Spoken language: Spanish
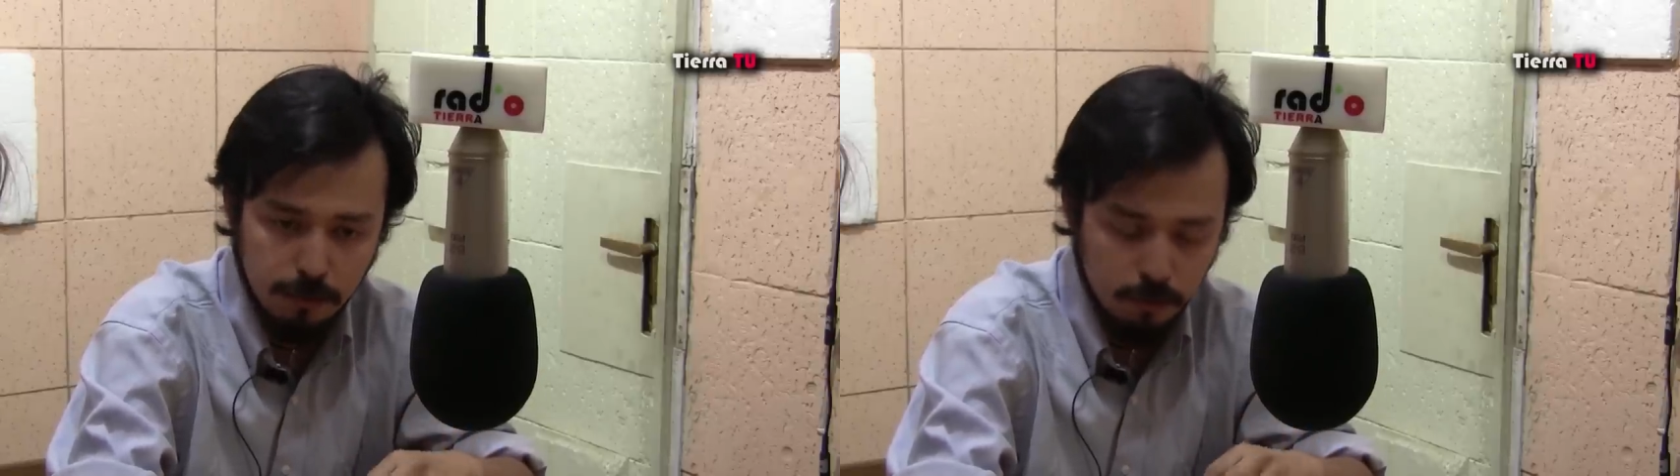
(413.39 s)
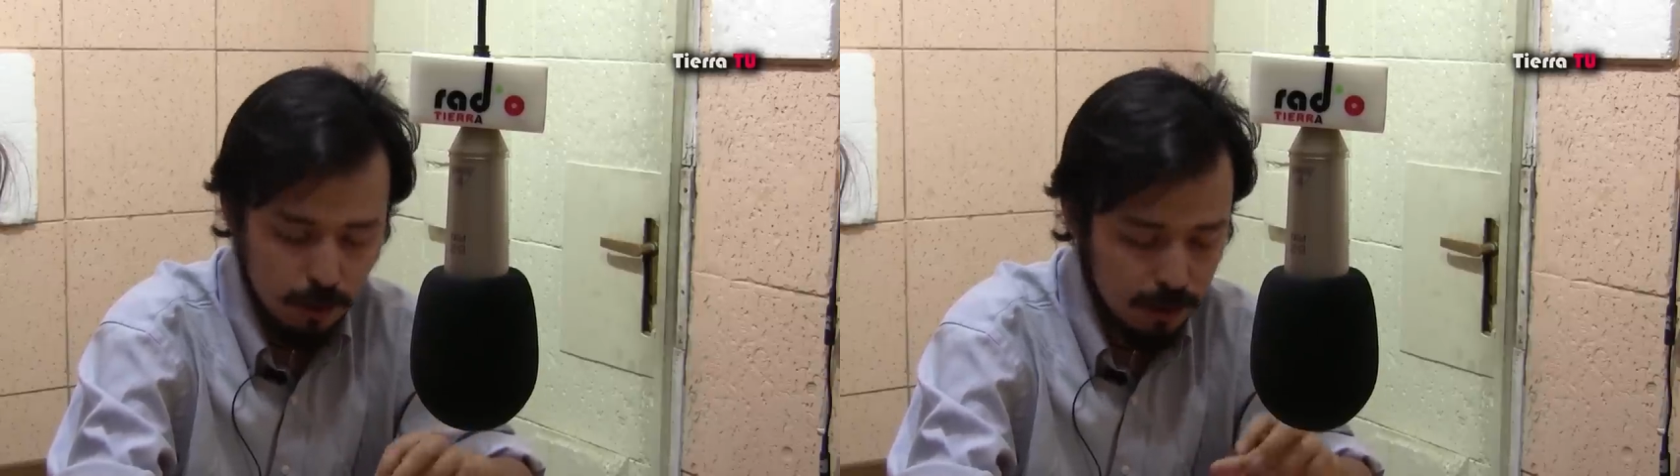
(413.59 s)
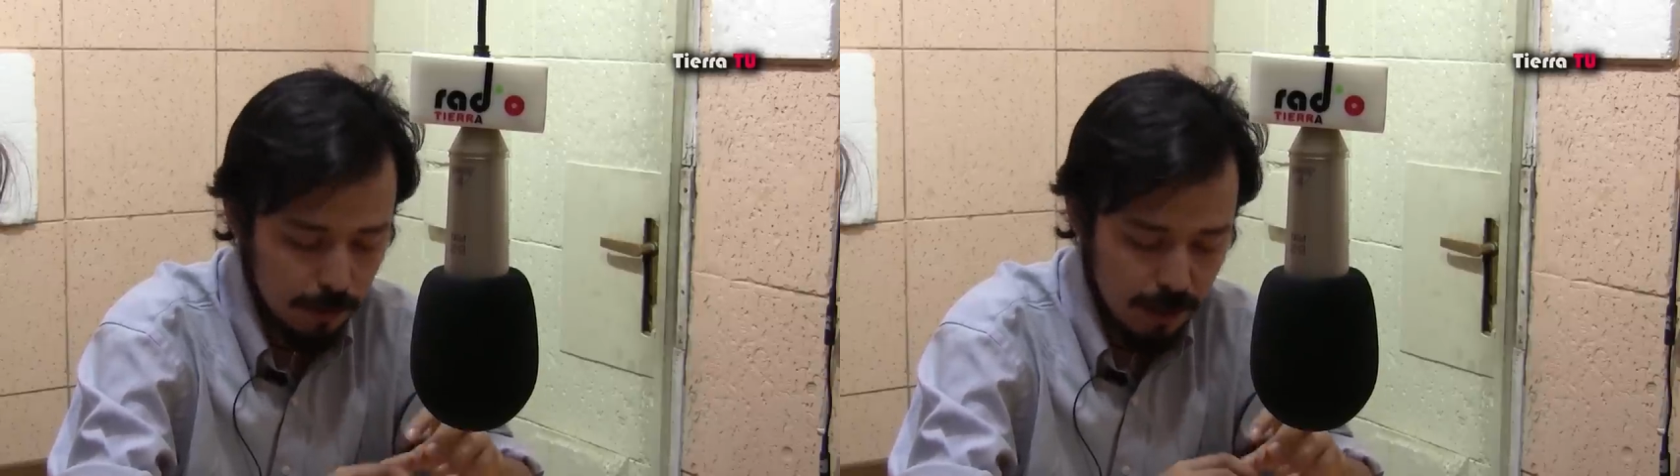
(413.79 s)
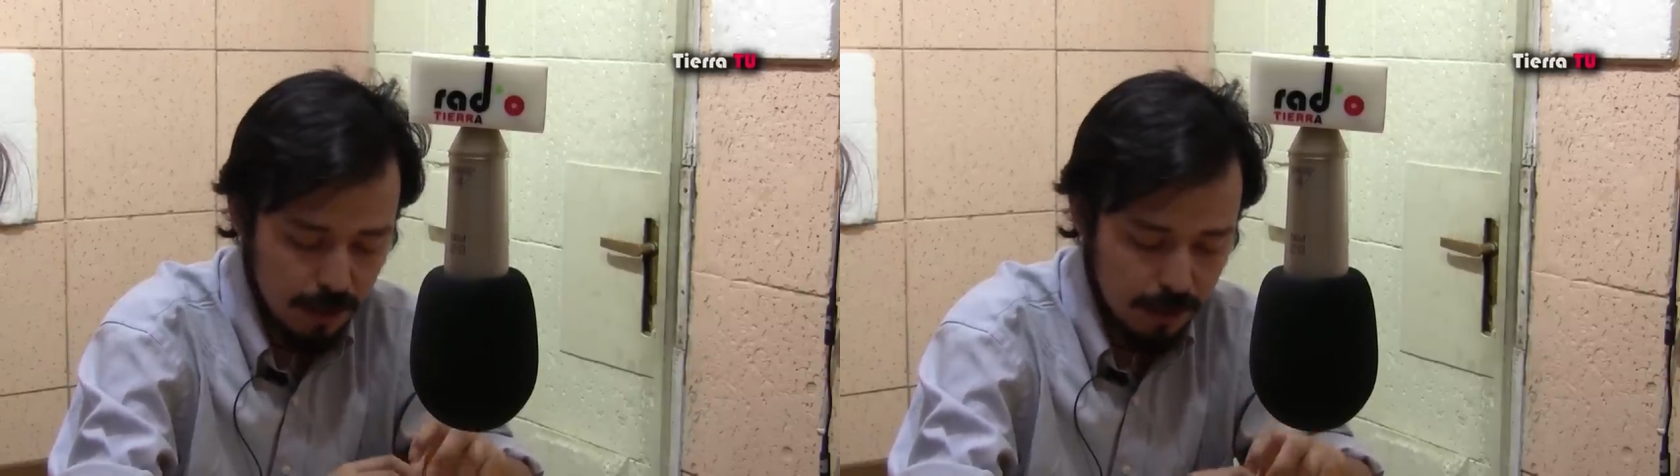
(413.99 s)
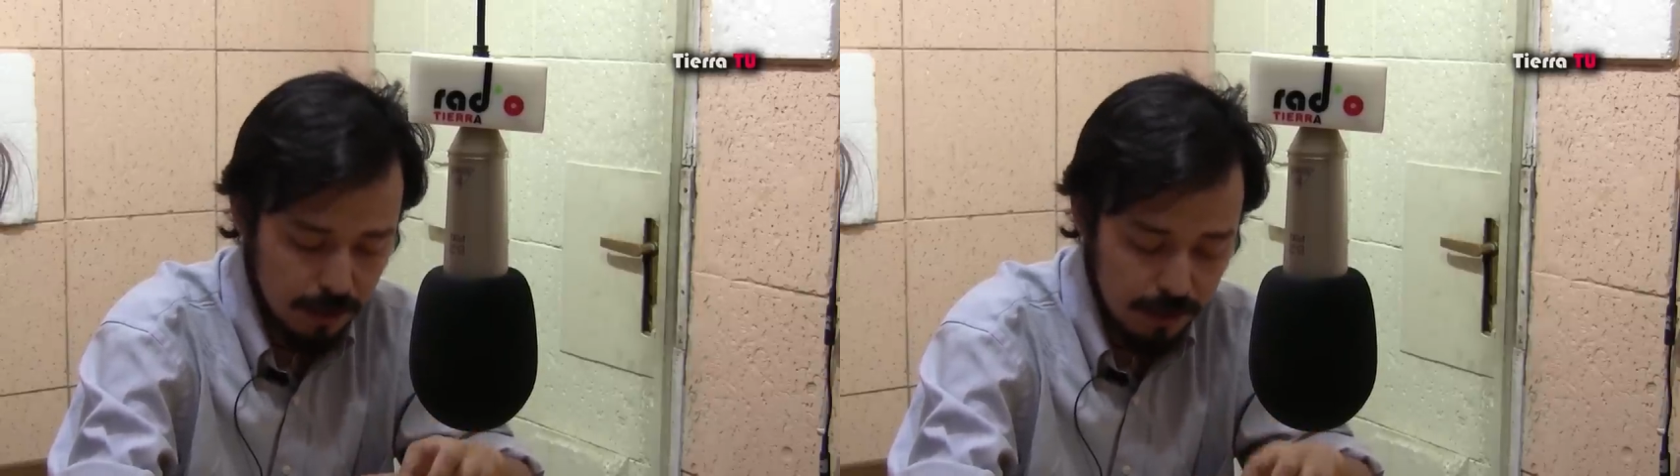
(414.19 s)
sobre el tema
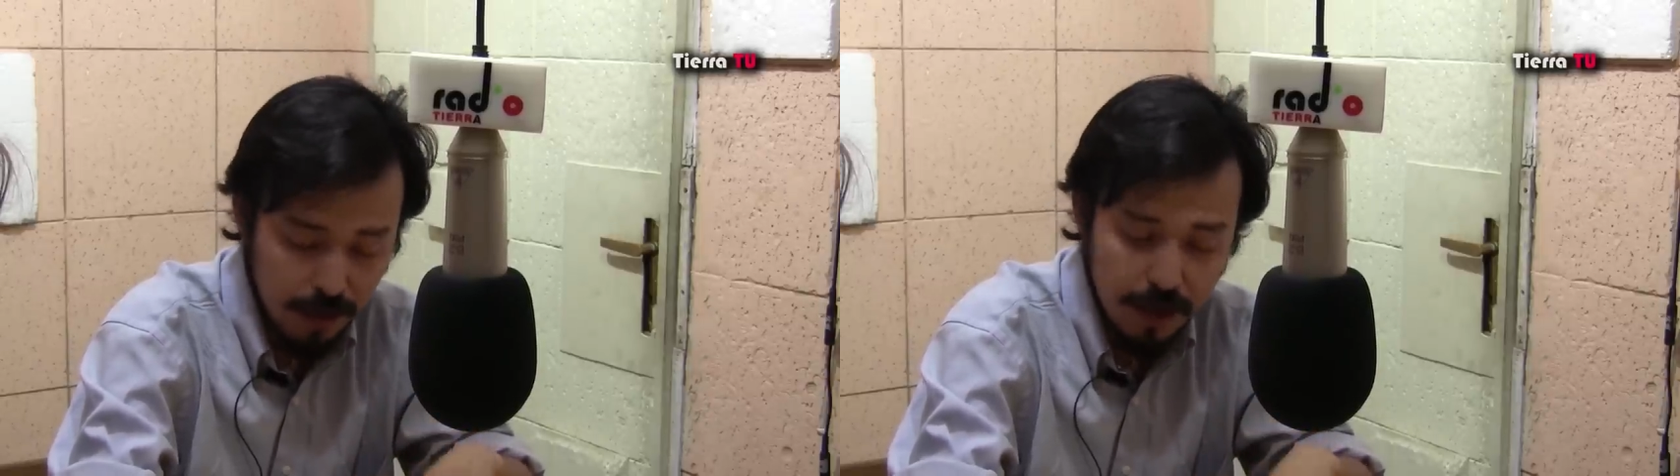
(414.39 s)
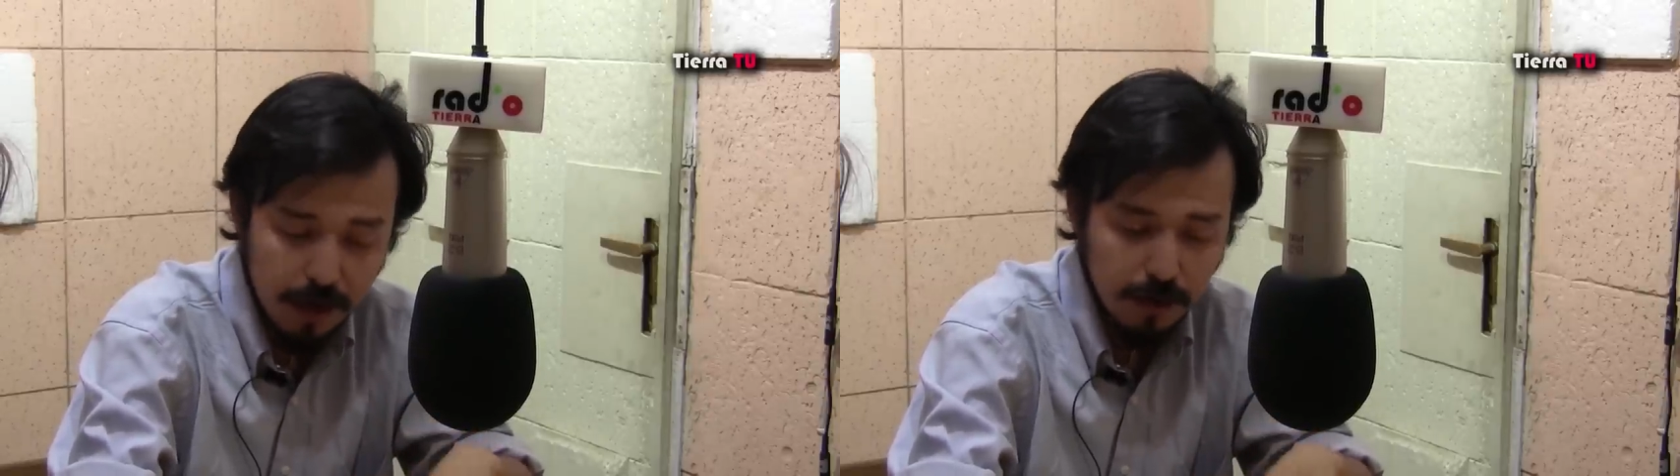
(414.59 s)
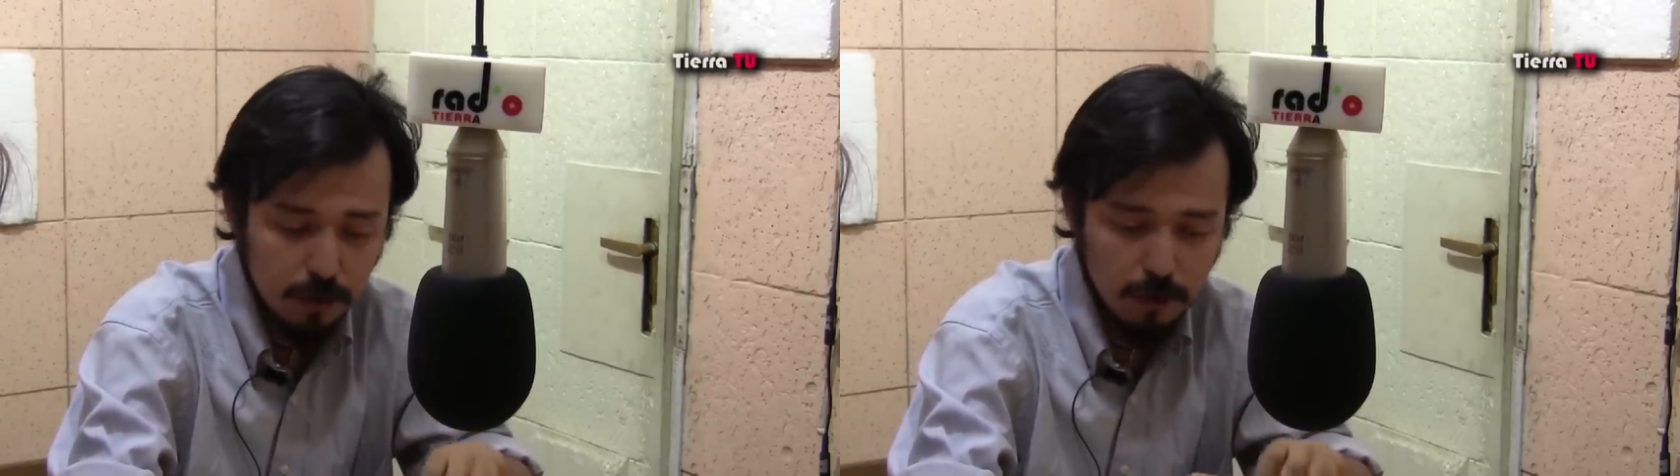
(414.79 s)
de, tierra,